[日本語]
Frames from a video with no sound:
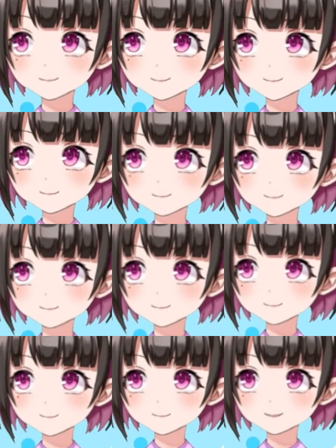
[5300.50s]
そっ
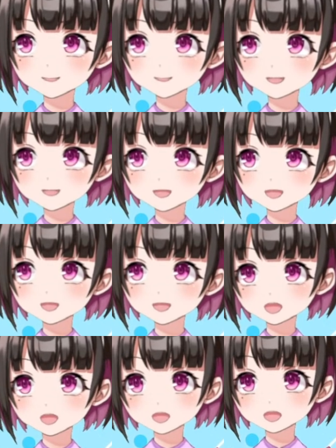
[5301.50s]

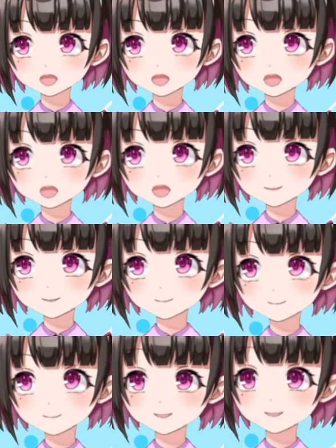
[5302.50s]
かー。神戸戦の時
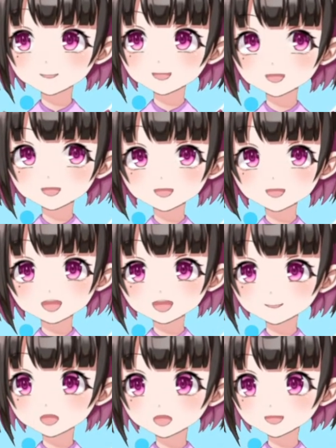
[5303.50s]
も
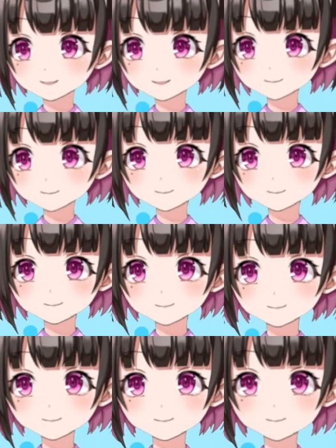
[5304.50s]
活躍し
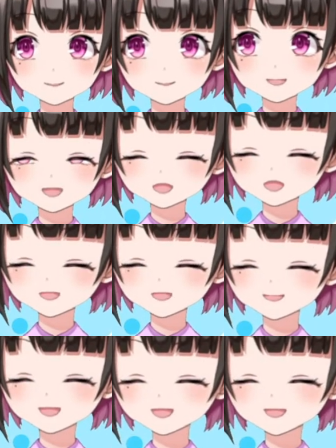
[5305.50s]
てたんですけど
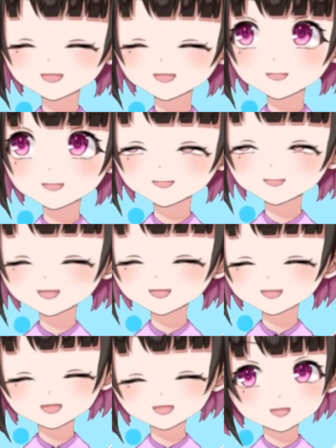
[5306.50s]
ね。だ
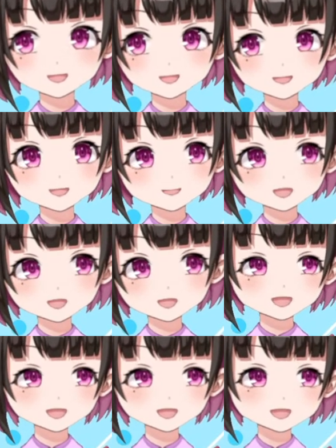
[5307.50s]
としたらありえ
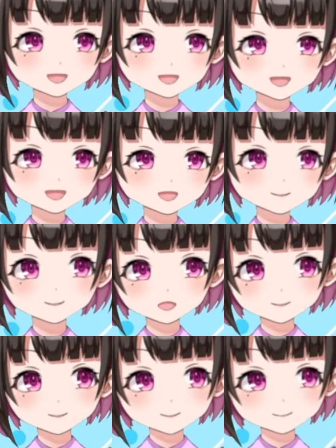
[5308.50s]
なくもない。バロー
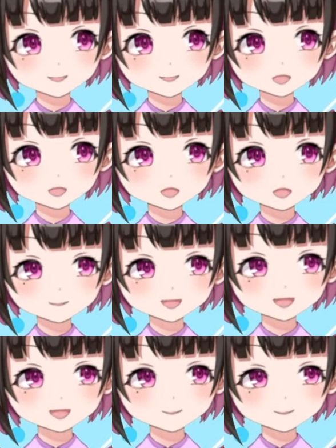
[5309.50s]
は昇格直
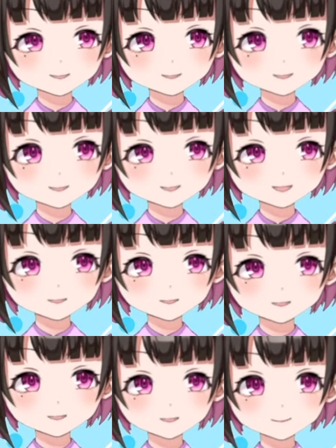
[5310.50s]
後のチームとかで大
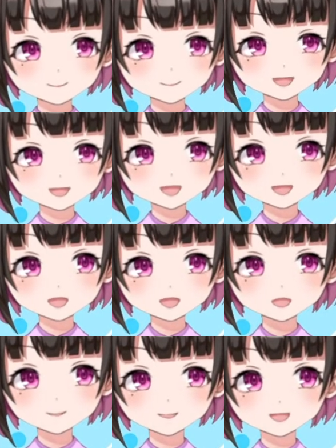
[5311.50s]
活躍してほ
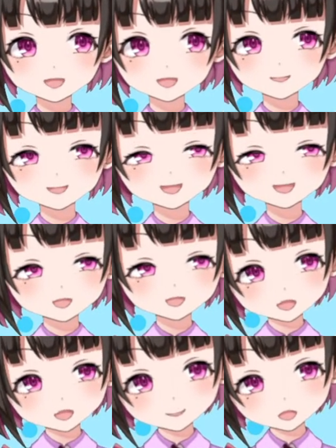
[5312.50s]
しいね。
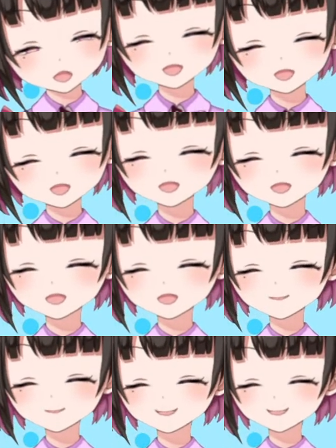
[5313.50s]
してほしい
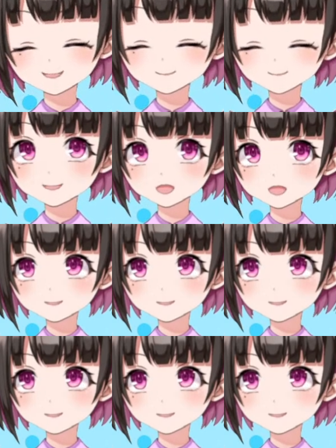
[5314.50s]
ね。